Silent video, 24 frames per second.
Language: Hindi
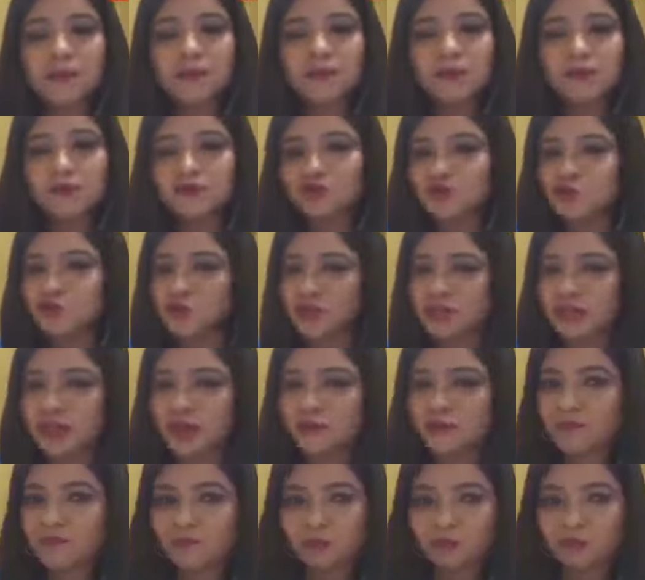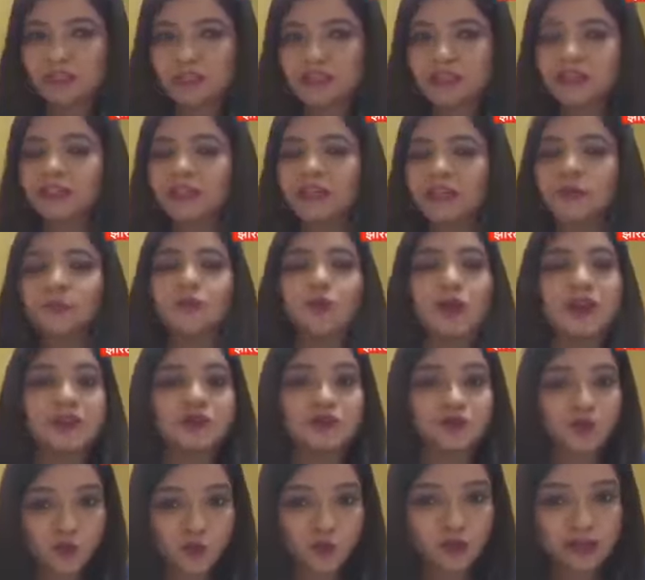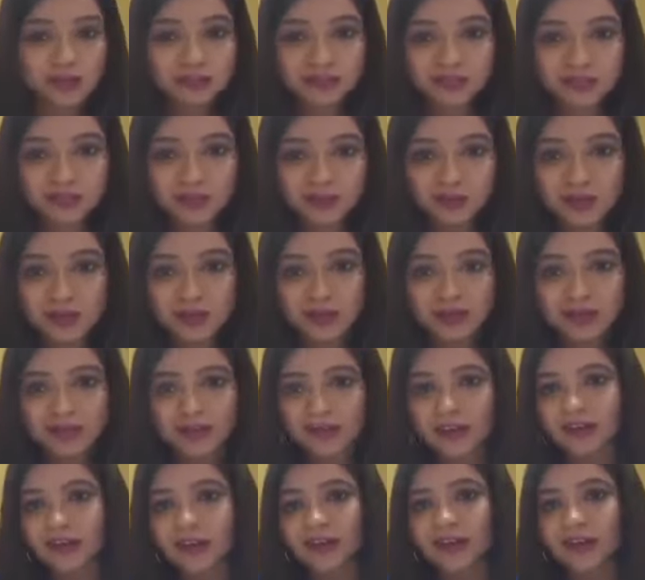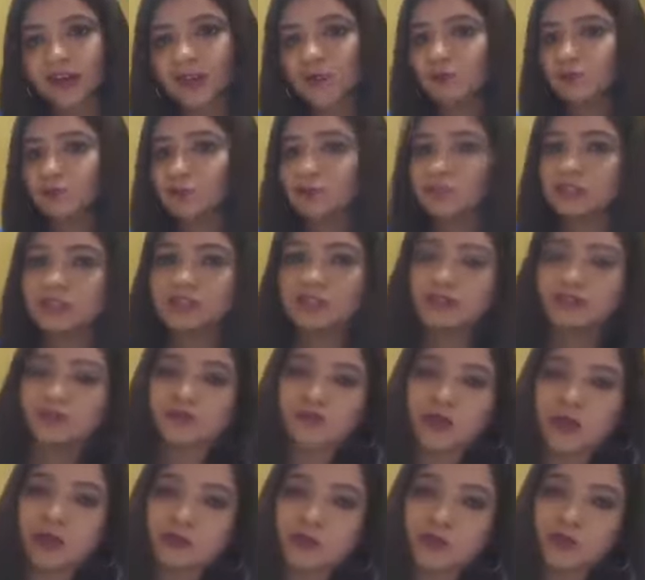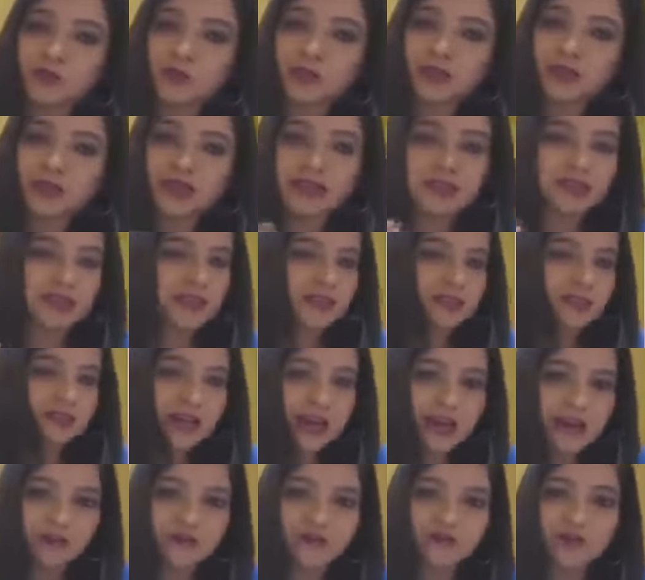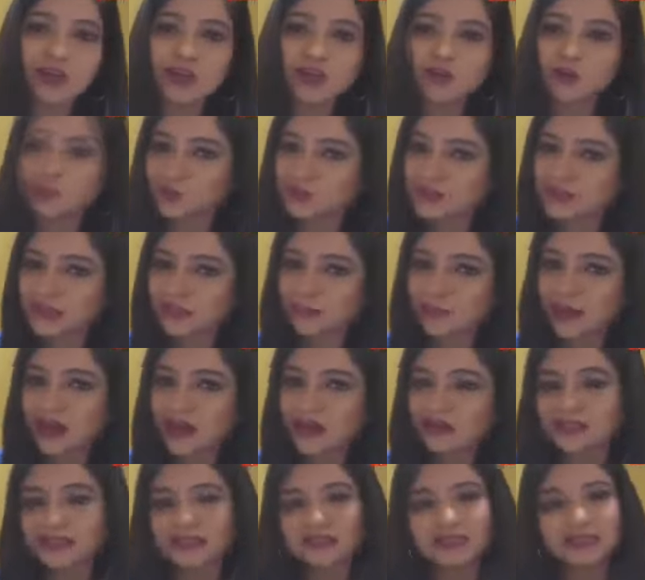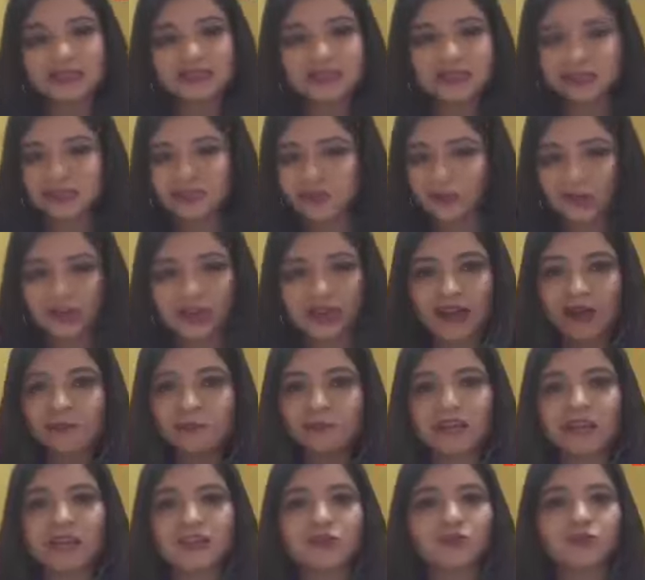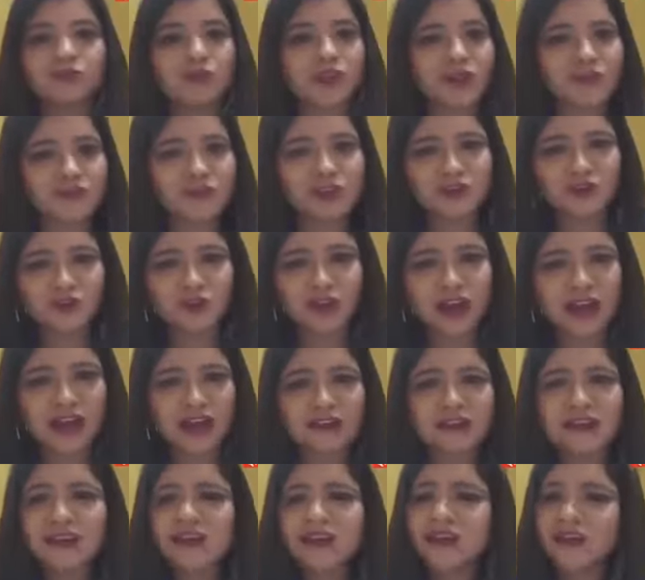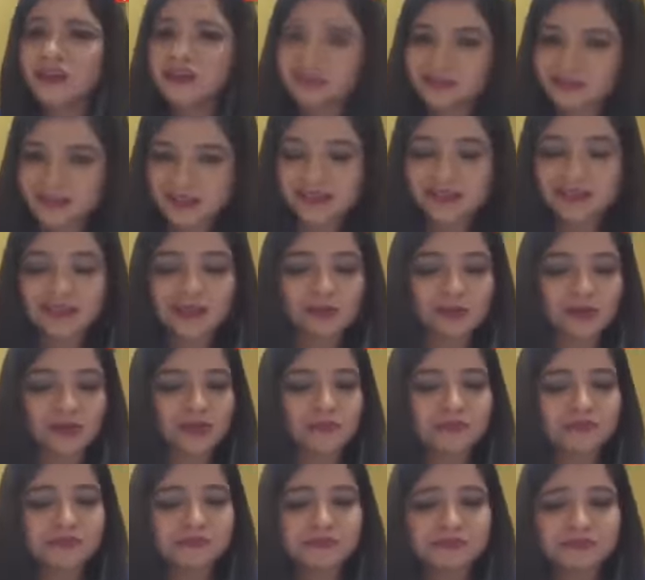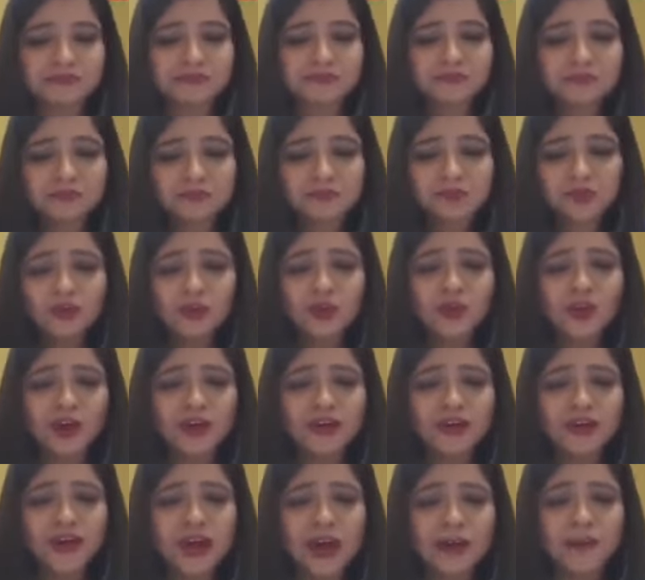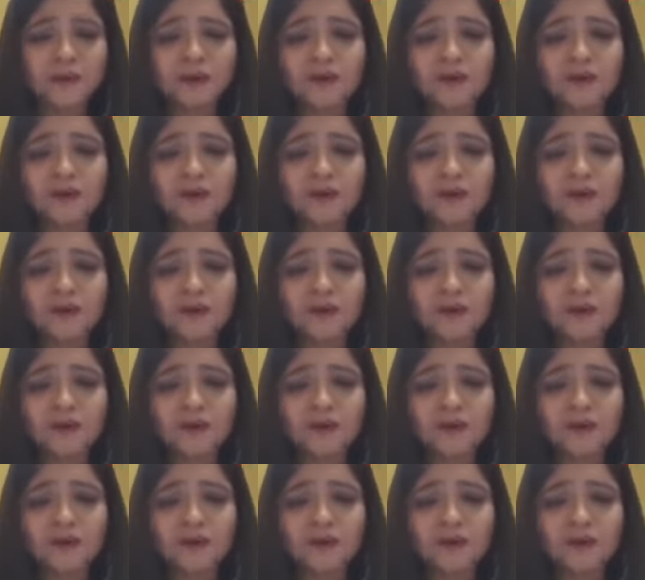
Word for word: अब चूंकि हम मोदी 3.0 की चर्चा कर रहे हैं मोदी 3.0 यानी कि अट्ठारहवीं लोकसभा जिसकी तस्वीरें आपने चुनाव के दौरान देखी भी और